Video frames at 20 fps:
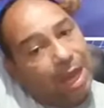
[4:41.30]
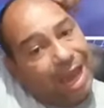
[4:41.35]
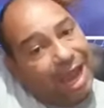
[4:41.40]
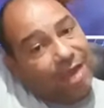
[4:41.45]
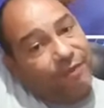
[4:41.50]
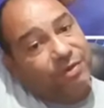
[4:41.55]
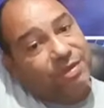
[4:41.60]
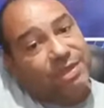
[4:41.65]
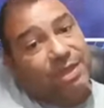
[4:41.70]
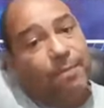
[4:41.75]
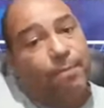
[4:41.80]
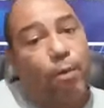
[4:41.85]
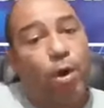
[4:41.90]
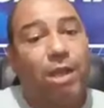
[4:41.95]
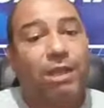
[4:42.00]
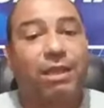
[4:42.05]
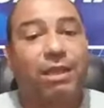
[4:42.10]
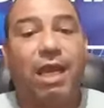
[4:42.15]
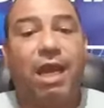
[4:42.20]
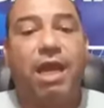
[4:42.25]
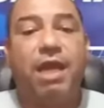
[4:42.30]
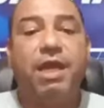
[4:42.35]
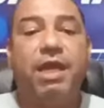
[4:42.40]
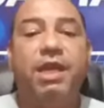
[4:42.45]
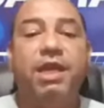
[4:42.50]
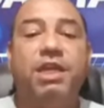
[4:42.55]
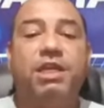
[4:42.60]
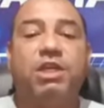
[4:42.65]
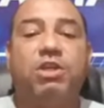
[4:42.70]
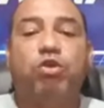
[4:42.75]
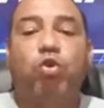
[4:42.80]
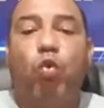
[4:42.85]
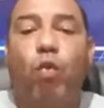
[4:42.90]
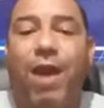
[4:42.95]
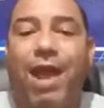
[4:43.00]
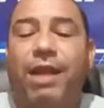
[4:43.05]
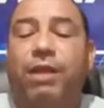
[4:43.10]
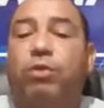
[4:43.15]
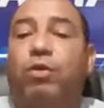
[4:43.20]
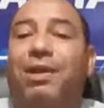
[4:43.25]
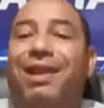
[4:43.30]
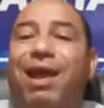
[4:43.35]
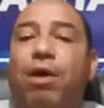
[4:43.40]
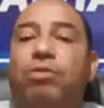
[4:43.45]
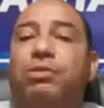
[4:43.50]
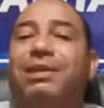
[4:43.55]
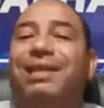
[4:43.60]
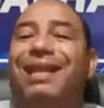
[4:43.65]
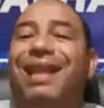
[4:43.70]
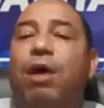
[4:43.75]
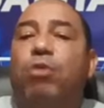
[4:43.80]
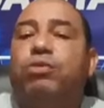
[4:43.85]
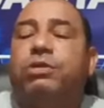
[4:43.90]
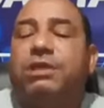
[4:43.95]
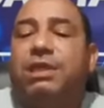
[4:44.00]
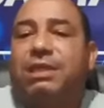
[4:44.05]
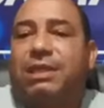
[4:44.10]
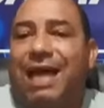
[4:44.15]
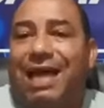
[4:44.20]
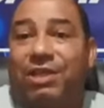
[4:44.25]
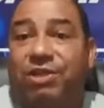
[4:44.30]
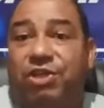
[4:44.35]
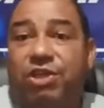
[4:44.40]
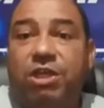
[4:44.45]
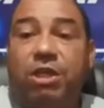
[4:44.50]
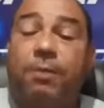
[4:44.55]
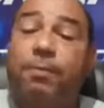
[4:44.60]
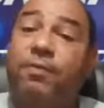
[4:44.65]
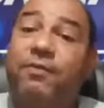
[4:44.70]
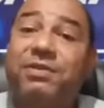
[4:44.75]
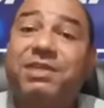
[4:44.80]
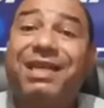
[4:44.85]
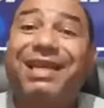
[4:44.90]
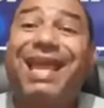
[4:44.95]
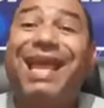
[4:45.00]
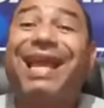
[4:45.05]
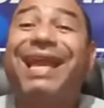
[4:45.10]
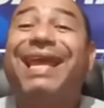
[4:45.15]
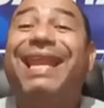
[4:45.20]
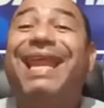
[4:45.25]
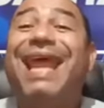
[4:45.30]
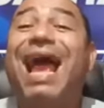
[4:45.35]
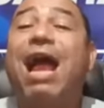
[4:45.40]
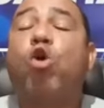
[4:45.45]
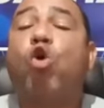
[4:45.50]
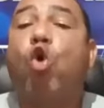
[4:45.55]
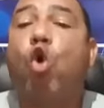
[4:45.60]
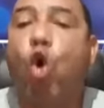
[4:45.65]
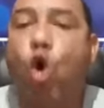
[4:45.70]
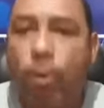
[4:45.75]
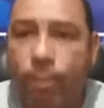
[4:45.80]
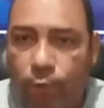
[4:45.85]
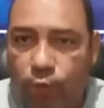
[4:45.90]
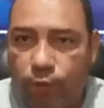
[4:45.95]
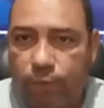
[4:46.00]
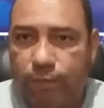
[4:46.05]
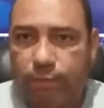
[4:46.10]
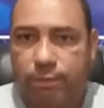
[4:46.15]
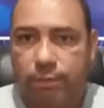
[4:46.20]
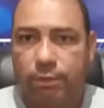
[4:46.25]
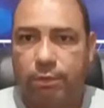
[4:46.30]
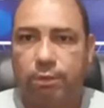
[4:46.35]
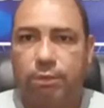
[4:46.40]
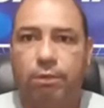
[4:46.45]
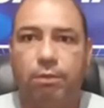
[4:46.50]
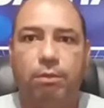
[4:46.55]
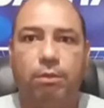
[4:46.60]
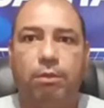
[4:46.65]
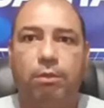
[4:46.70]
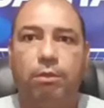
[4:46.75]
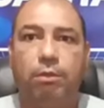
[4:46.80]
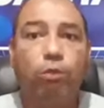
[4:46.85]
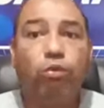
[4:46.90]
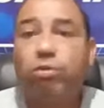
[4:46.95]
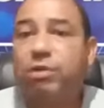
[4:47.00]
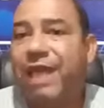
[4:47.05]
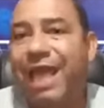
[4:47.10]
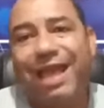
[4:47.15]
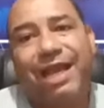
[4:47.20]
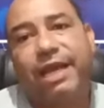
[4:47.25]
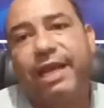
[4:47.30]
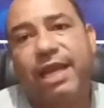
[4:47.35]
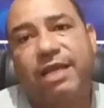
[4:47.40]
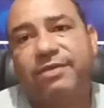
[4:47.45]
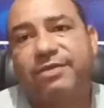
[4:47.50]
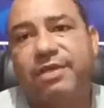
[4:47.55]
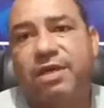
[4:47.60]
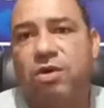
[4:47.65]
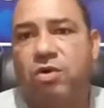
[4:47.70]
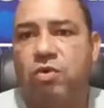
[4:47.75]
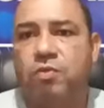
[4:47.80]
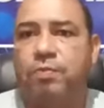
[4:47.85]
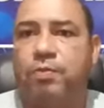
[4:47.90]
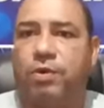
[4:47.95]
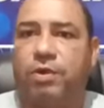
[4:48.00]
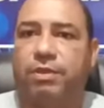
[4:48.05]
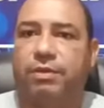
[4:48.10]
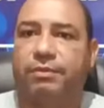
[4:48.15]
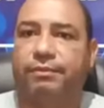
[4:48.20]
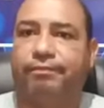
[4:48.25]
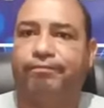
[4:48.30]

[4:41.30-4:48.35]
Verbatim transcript: Aí você bota Índia do Wellington e Léo, Léo Citadini. Você quer criar como? Não tem criação, pô.